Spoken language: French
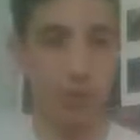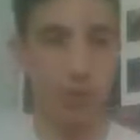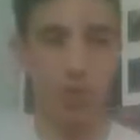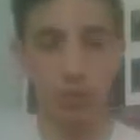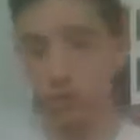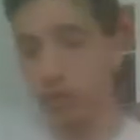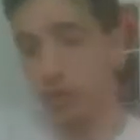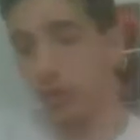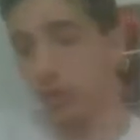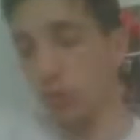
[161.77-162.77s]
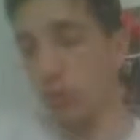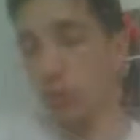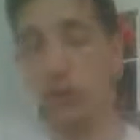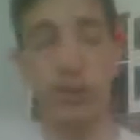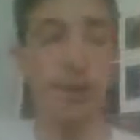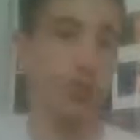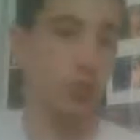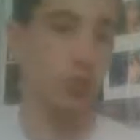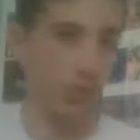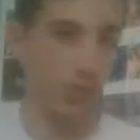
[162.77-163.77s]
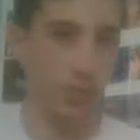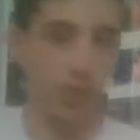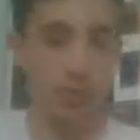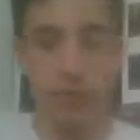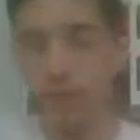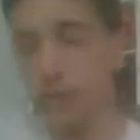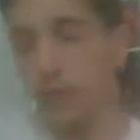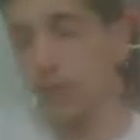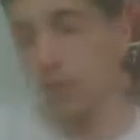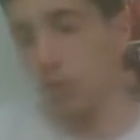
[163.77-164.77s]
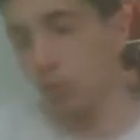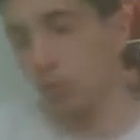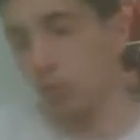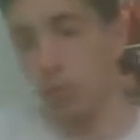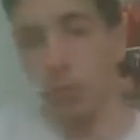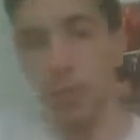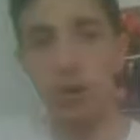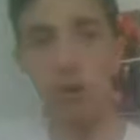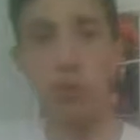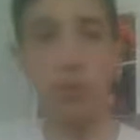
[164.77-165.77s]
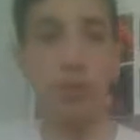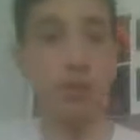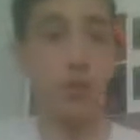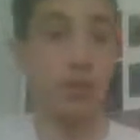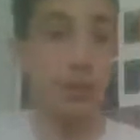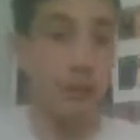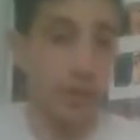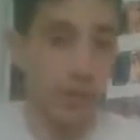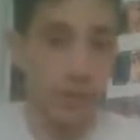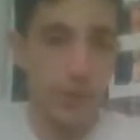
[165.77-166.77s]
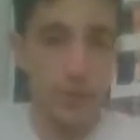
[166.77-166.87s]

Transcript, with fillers: Burch et Lorcan, sachant sachant que Lorcan est à Tour 5 Live. Donc, je ne vois pas remporter euh, les titres.